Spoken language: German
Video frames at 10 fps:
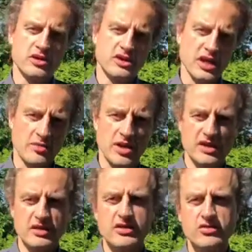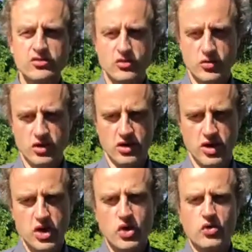ich habe einen Gehirntumor
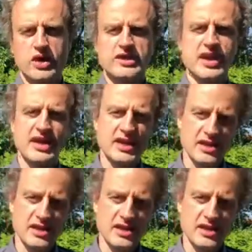oder ich leide